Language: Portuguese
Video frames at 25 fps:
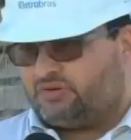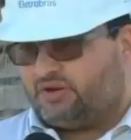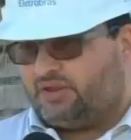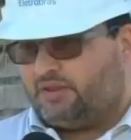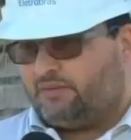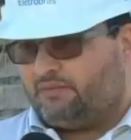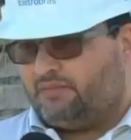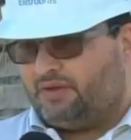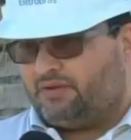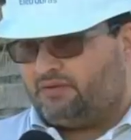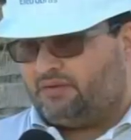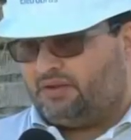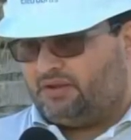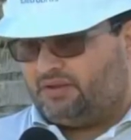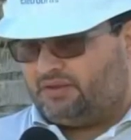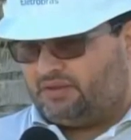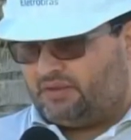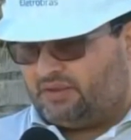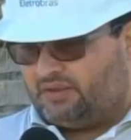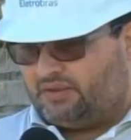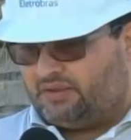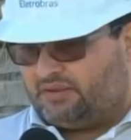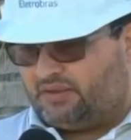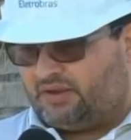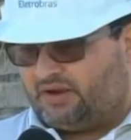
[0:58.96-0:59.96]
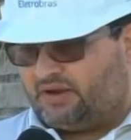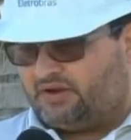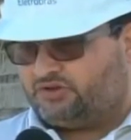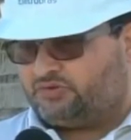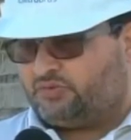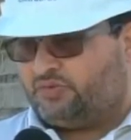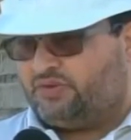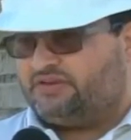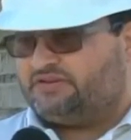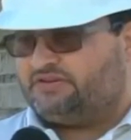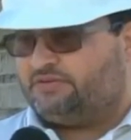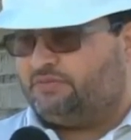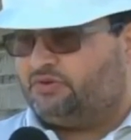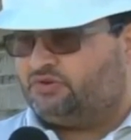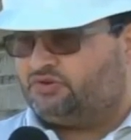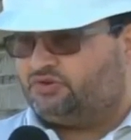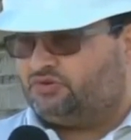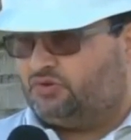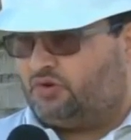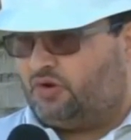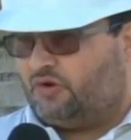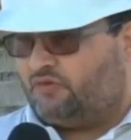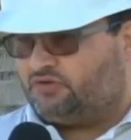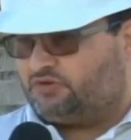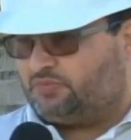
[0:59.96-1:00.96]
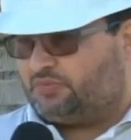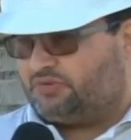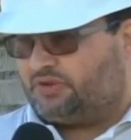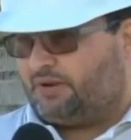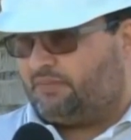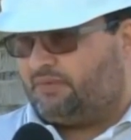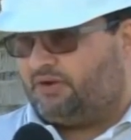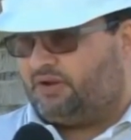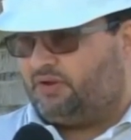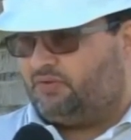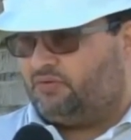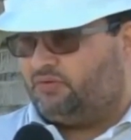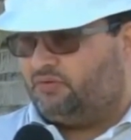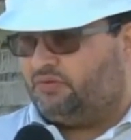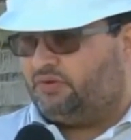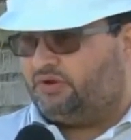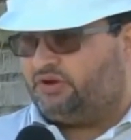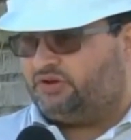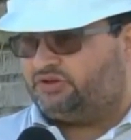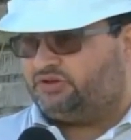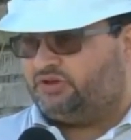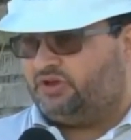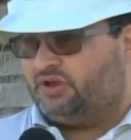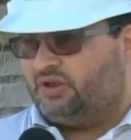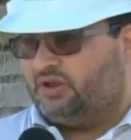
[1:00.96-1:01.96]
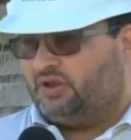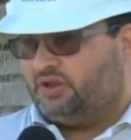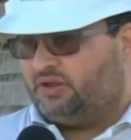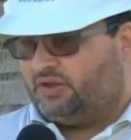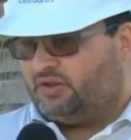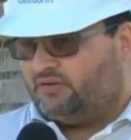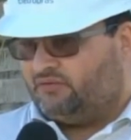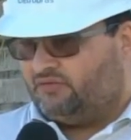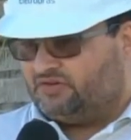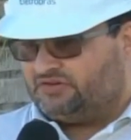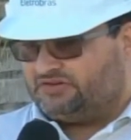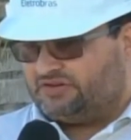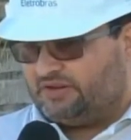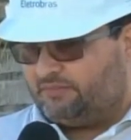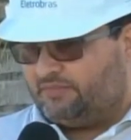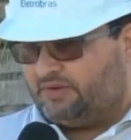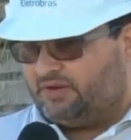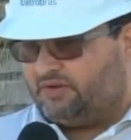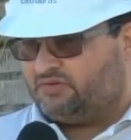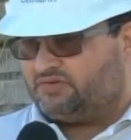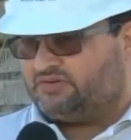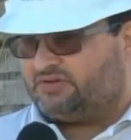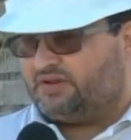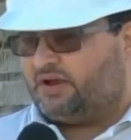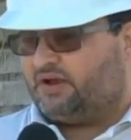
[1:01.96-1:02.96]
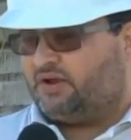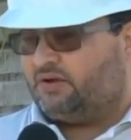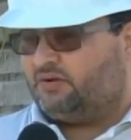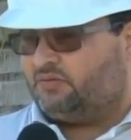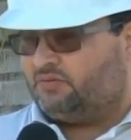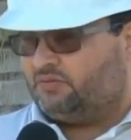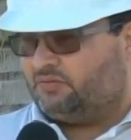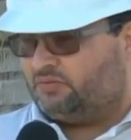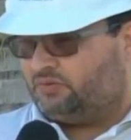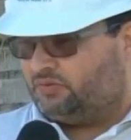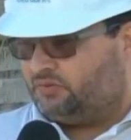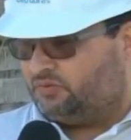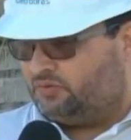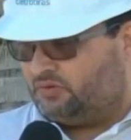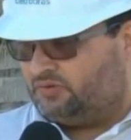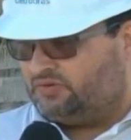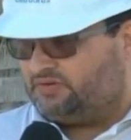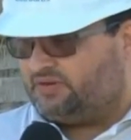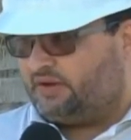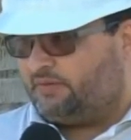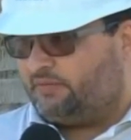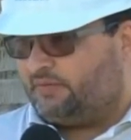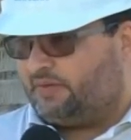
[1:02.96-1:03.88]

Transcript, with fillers: O treinamento ele traz conhecimentos novos para trabalhadores que vão saber usar todos os